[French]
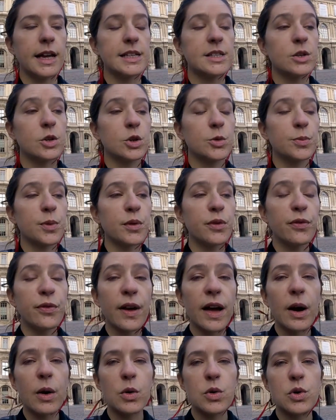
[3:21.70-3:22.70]
Qu'est-ce que je peux
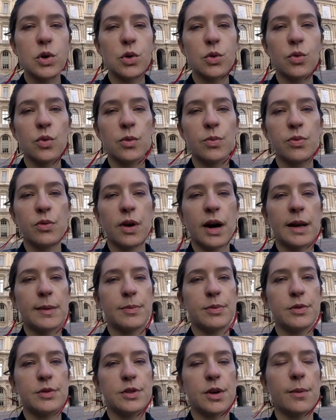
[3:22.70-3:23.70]
faire aujourd'hui pour
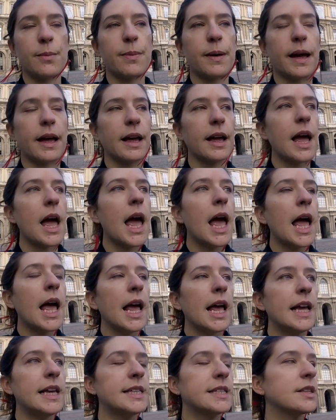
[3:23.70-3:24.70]
être plus en paix
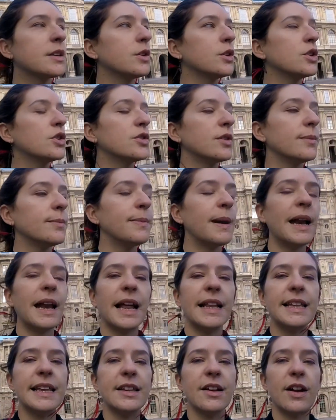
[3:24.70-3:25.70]
est-ce que je vais me
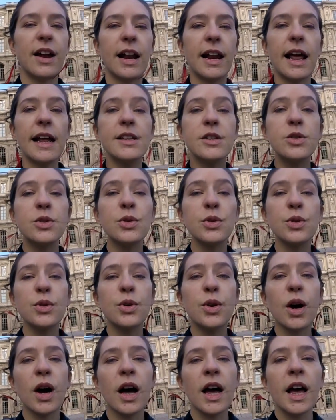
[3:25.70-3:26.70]
balader dans la
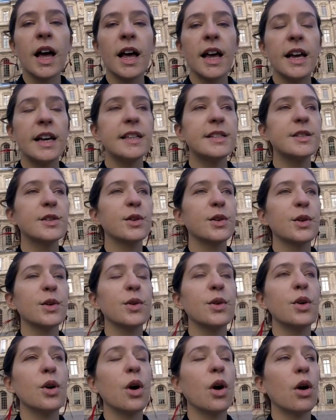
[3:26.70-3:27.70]
nature Est-ce que
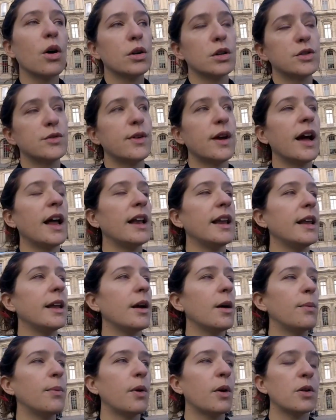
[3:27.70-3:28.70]
euh, je vais
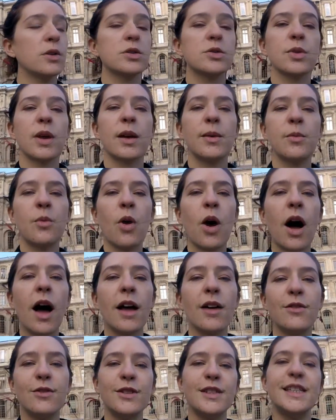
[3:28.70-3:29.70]
aller euh, prendre soin de
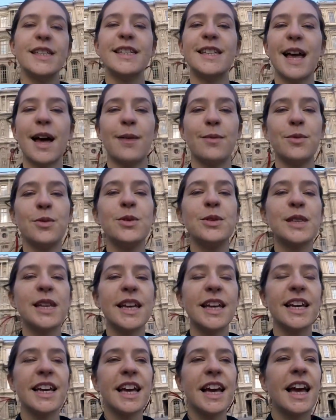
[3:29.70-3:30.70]
moi et visiter un
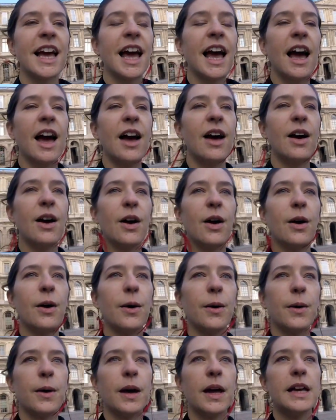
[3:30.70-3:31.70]
musée
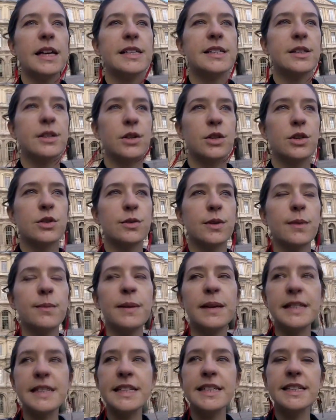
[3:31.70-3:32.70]
euh, Est-ce que je vais
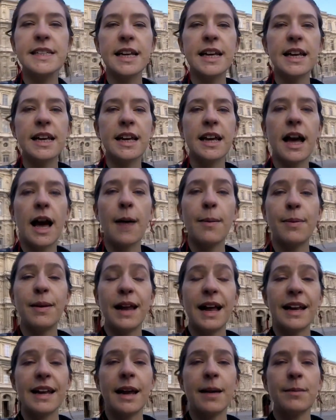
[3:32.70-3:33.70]
méditer,
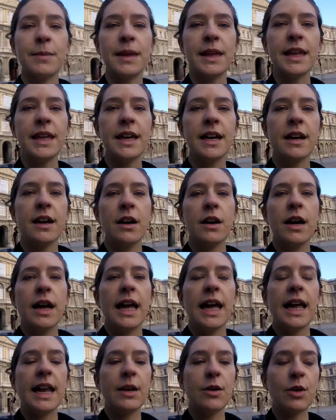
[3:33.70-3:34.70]
appeler un ami
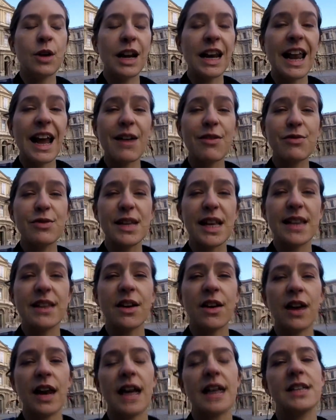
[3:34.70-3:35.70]
Et donc là, vous
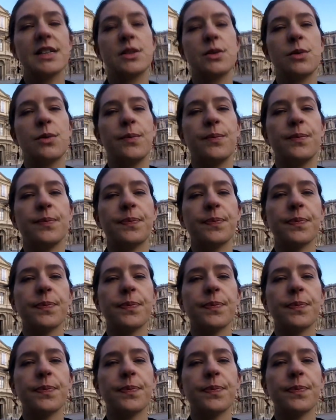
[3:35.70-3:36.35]
êtes dans l'action.